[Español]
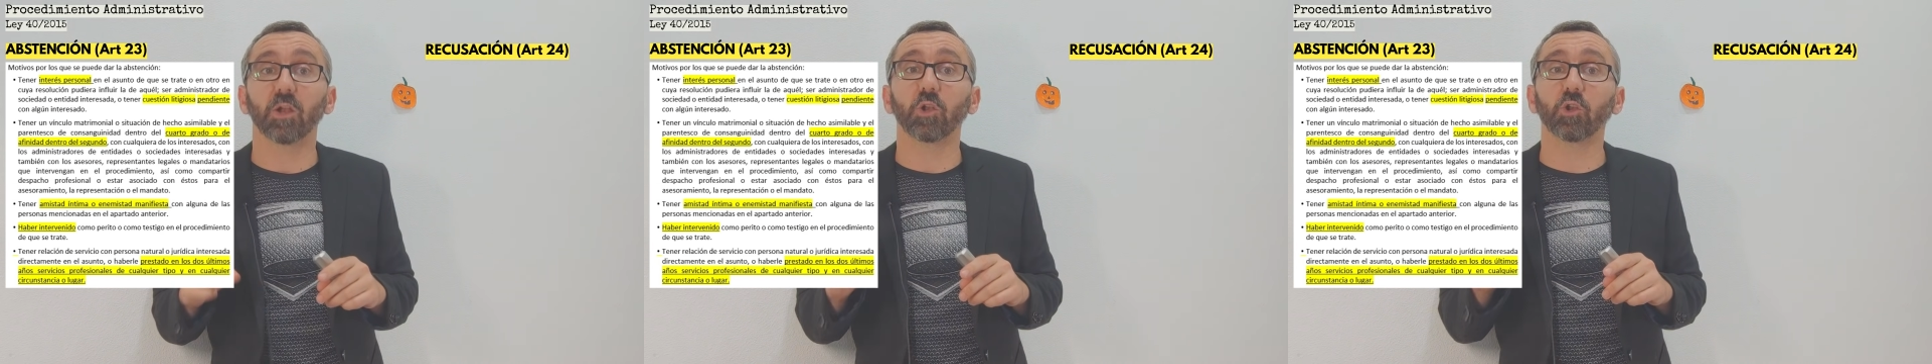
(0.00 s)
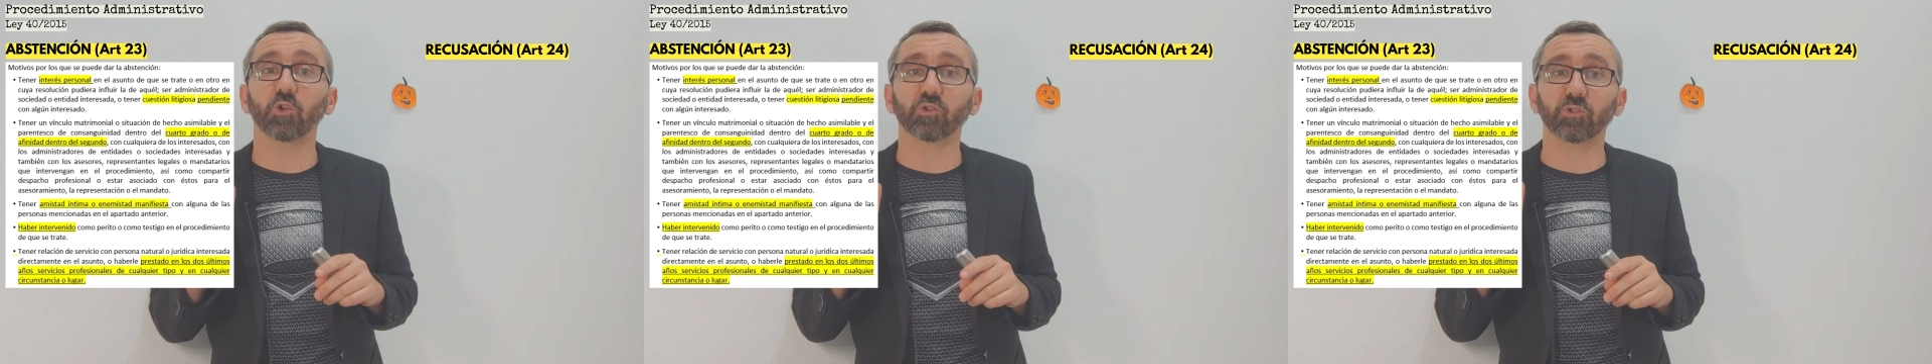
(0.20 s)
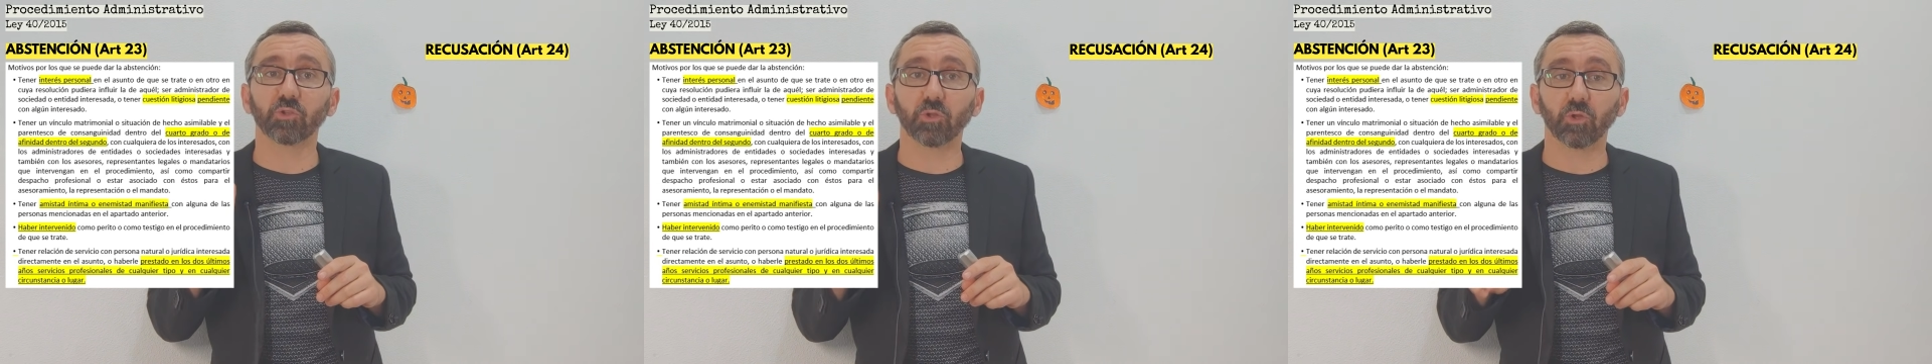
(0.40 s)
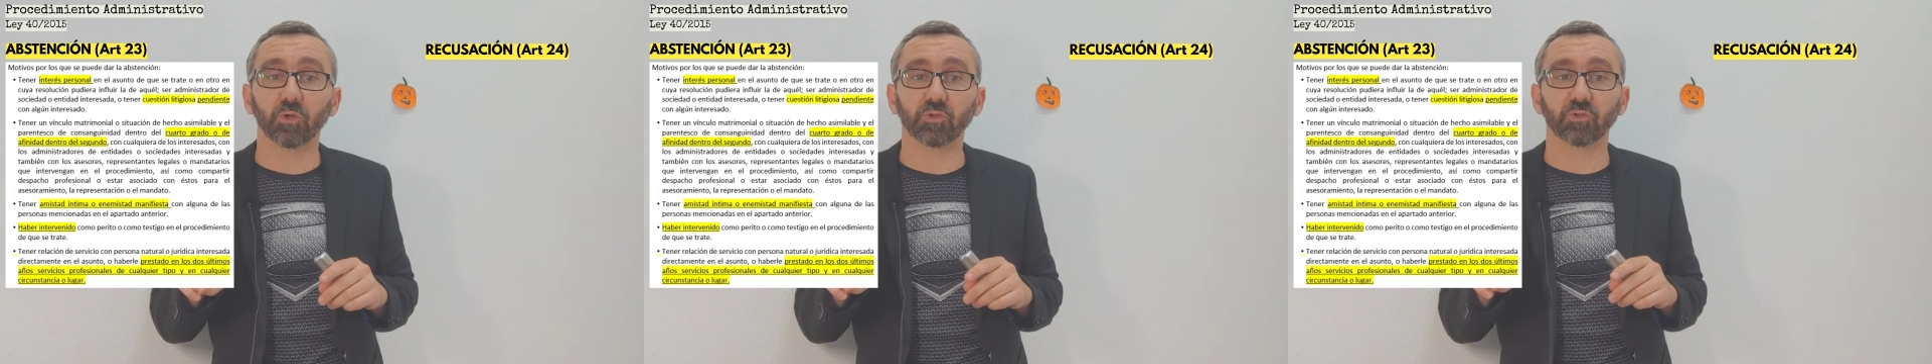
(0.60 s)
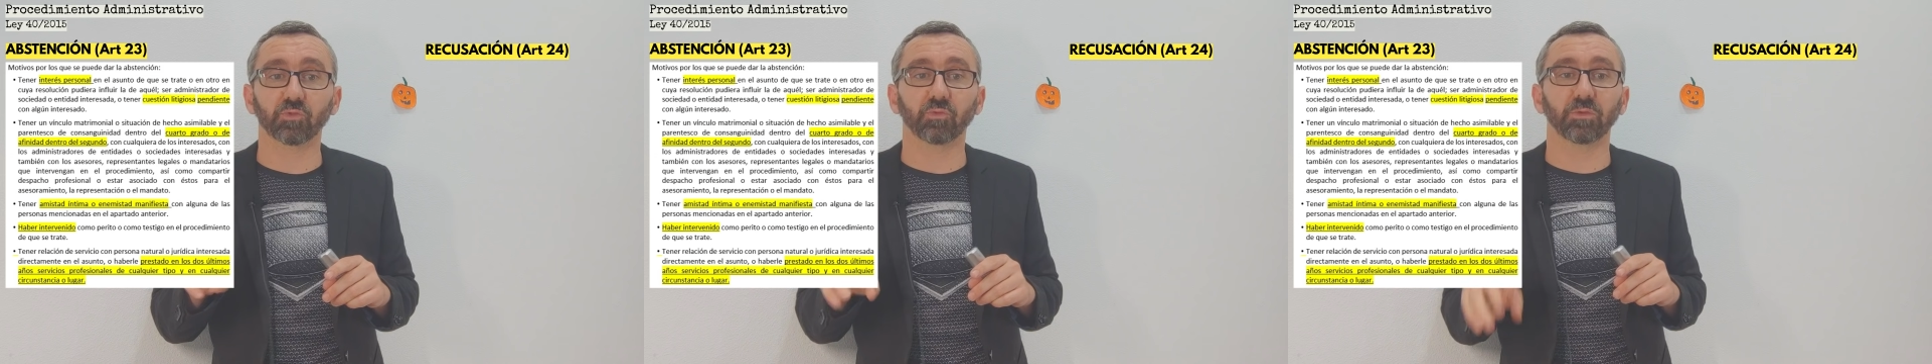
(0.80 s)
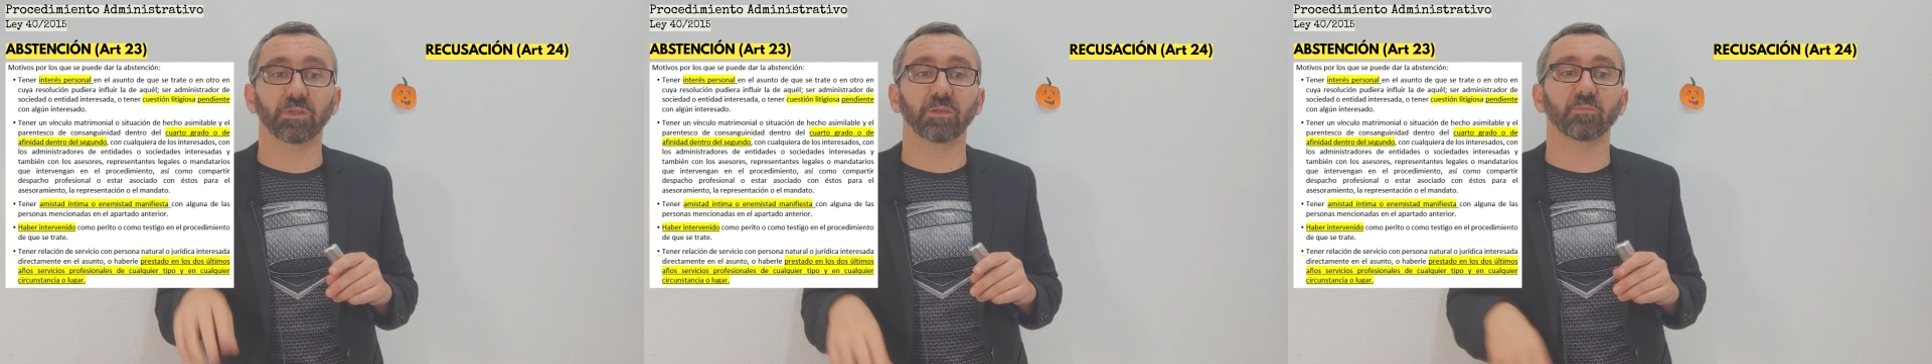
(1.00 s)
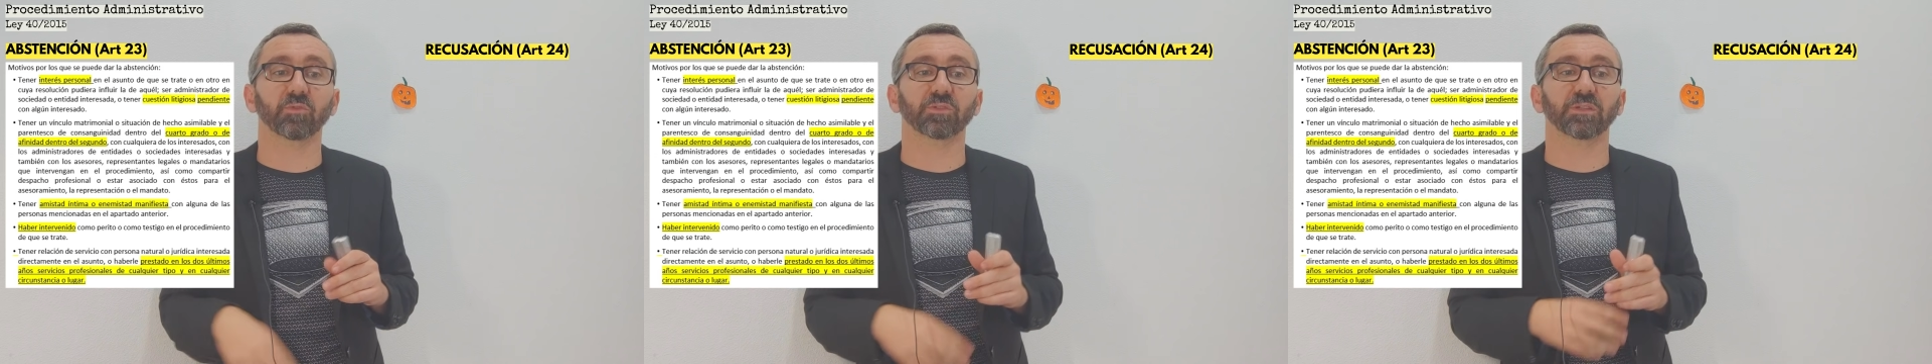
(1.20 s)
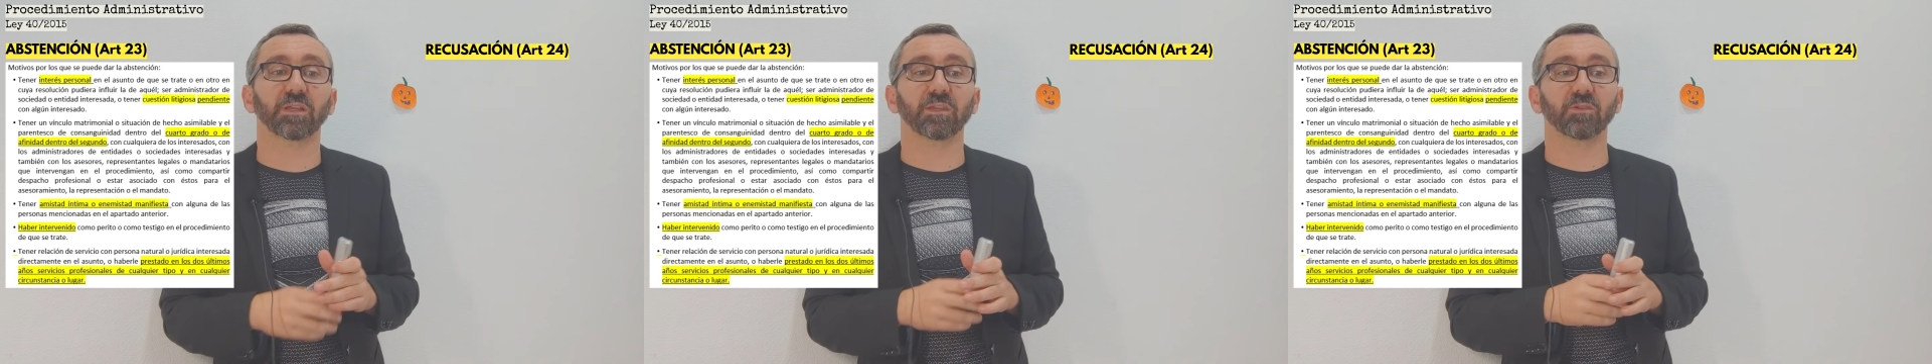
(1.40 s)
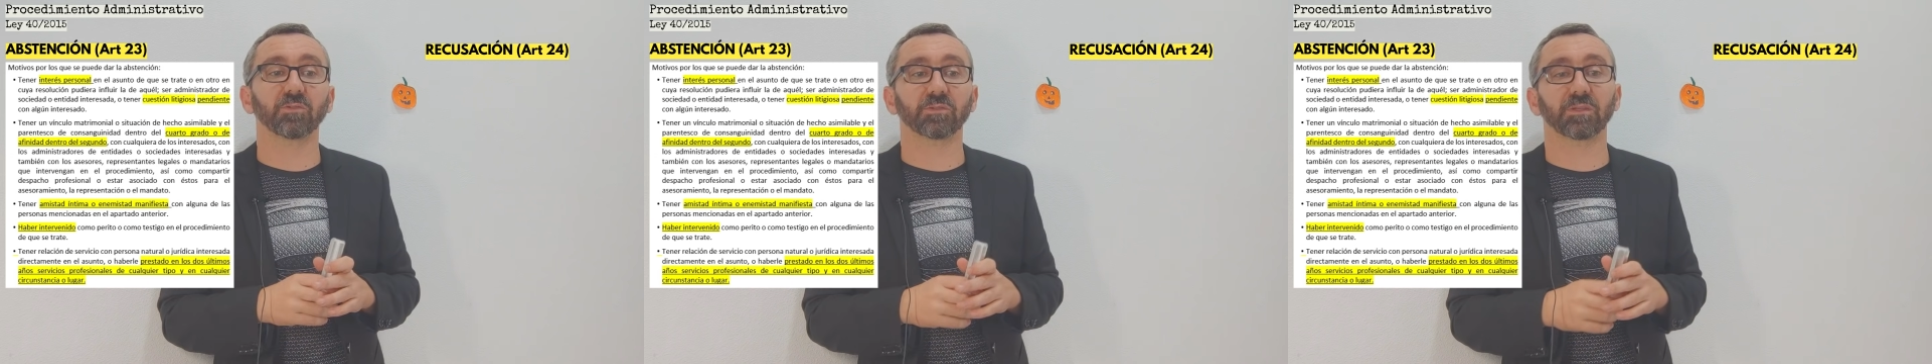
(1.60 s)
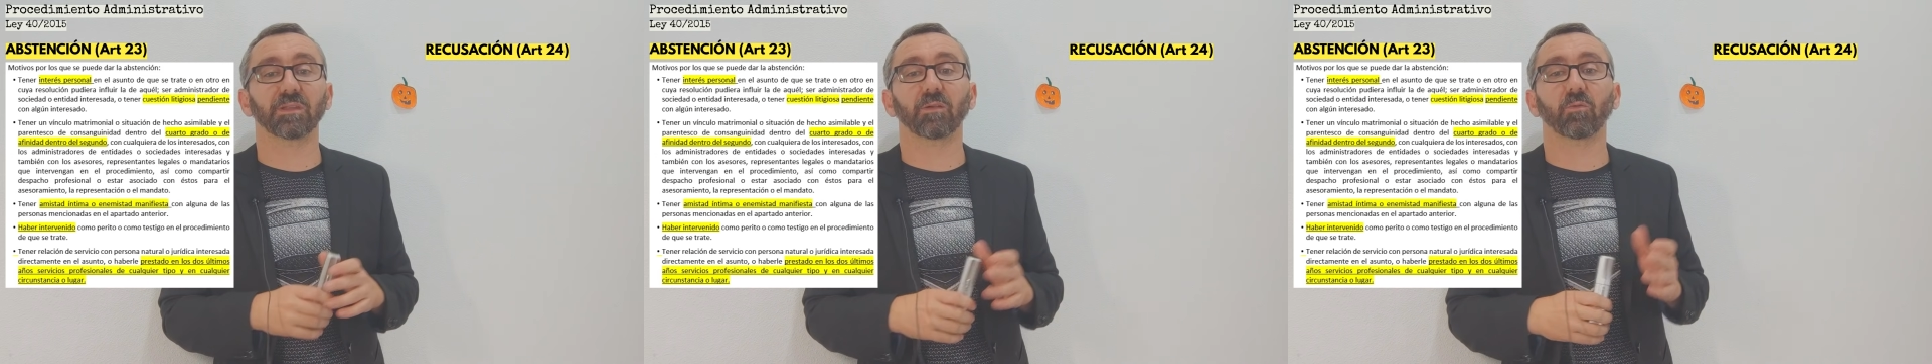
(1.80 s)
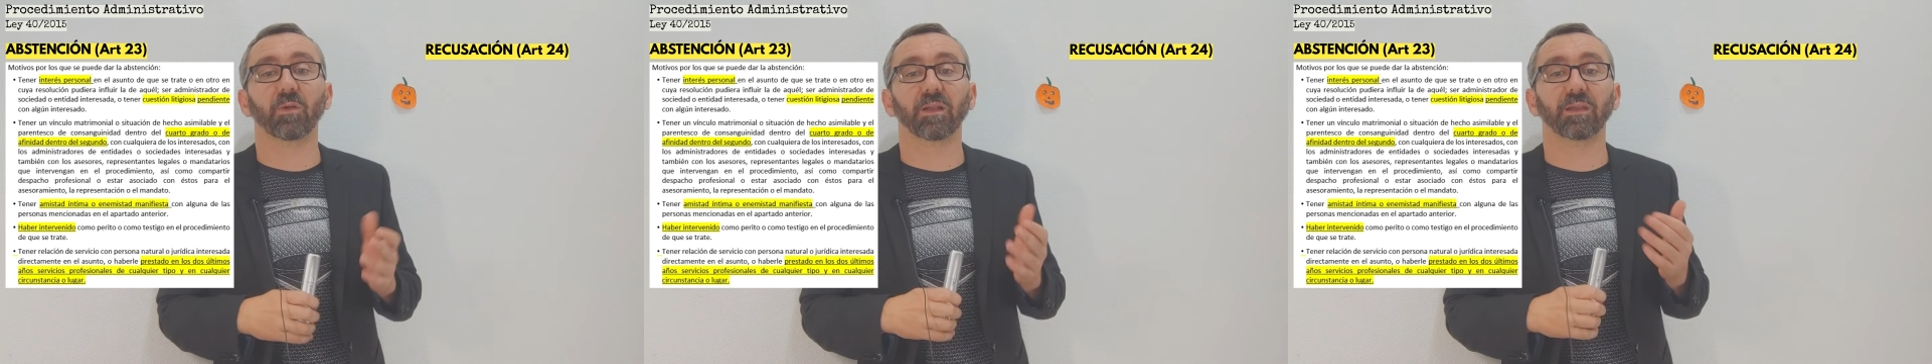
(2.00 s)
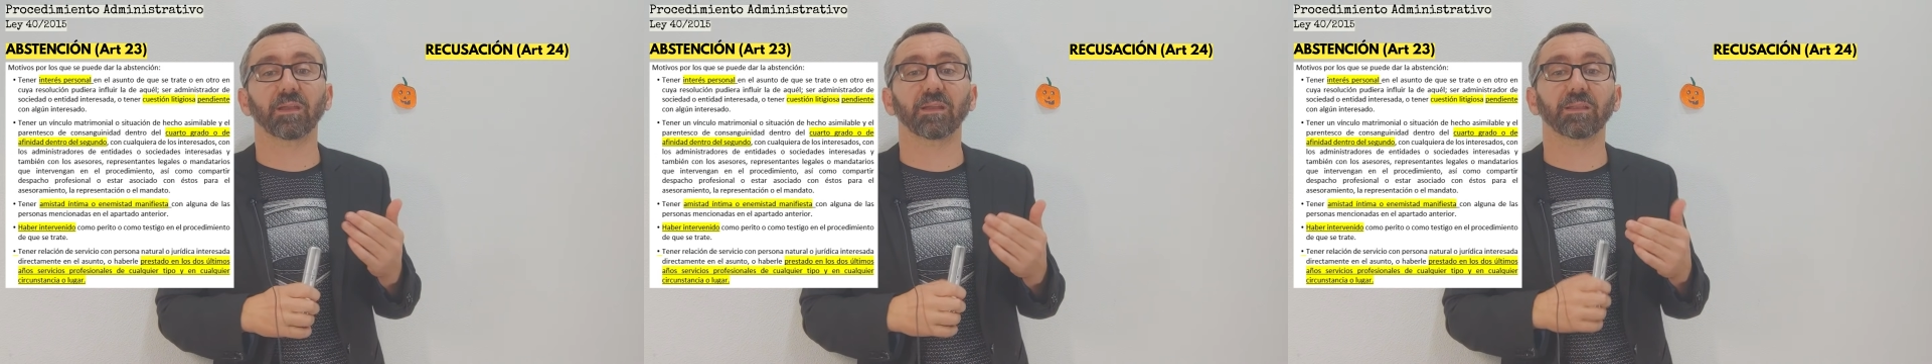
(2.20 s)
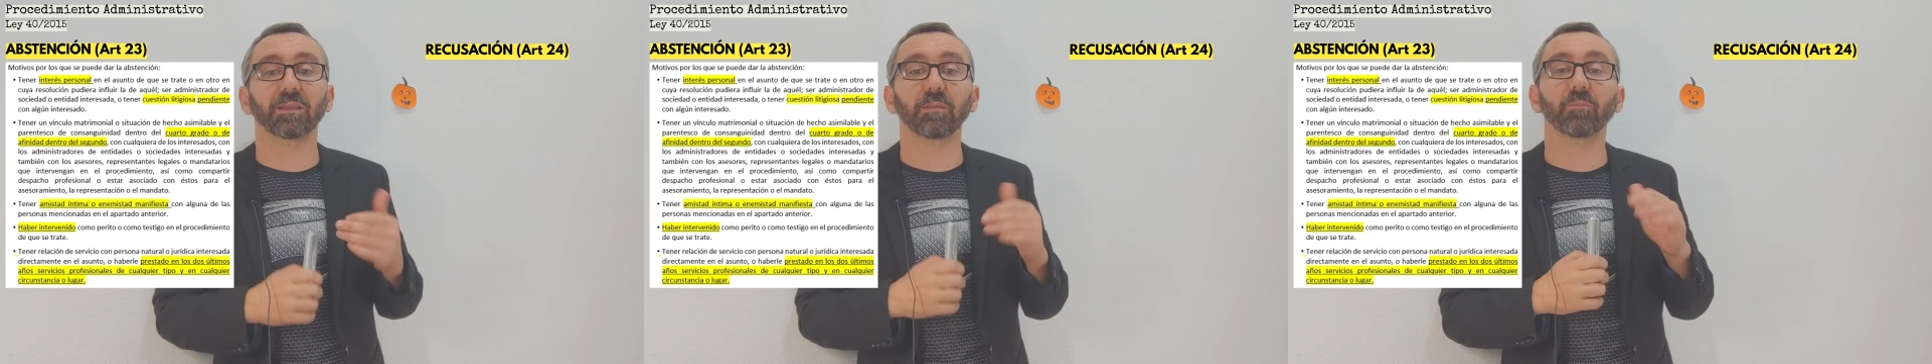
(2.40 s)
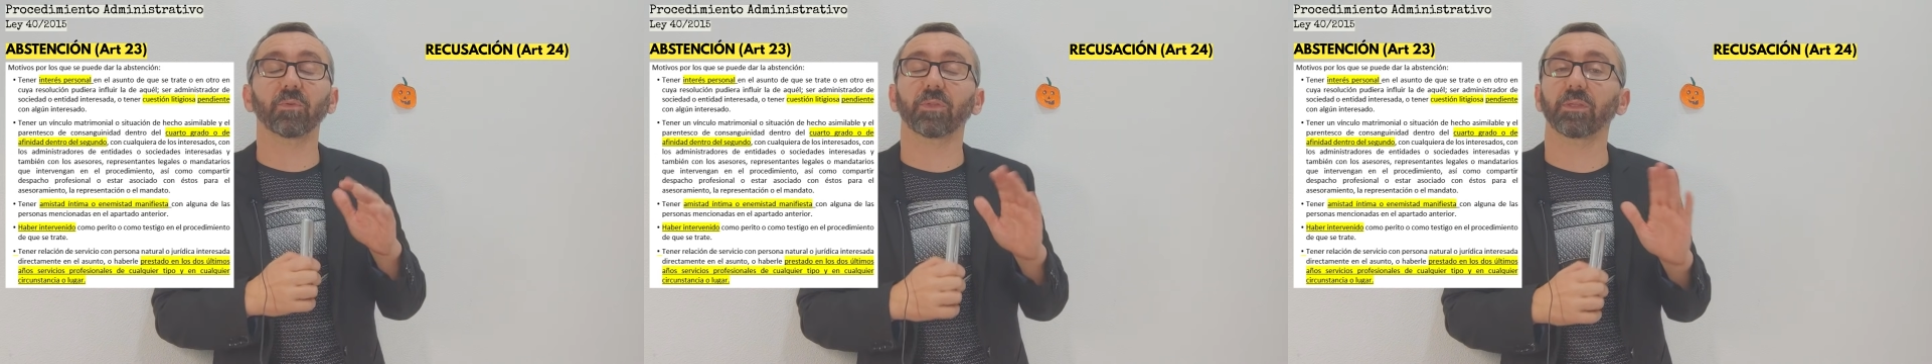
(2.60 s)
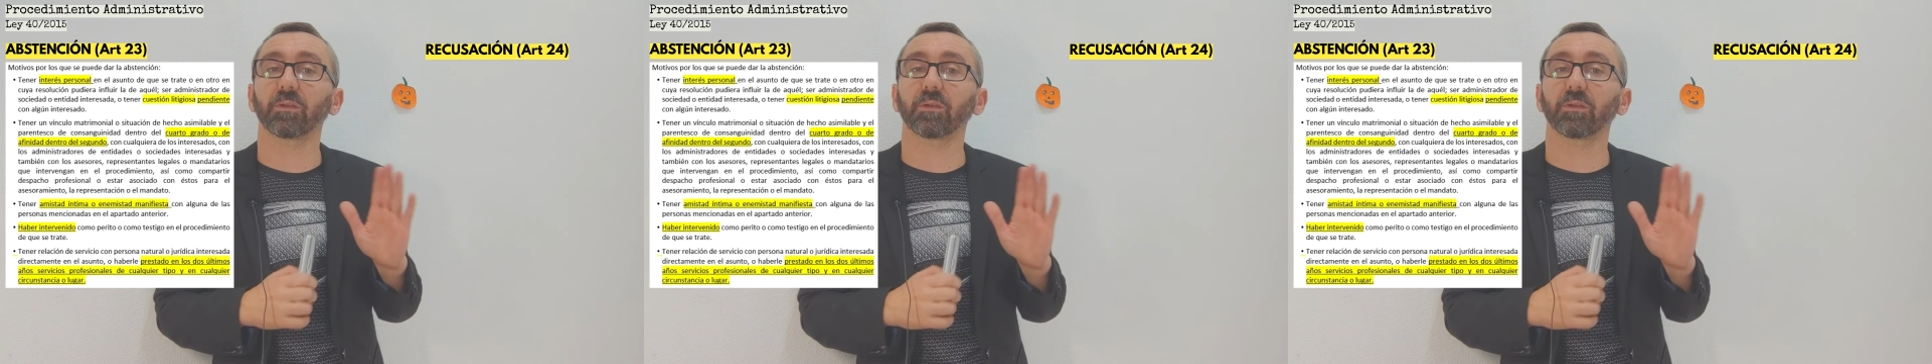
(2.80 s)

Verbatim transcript: los dos últimos años de cualquier tipo,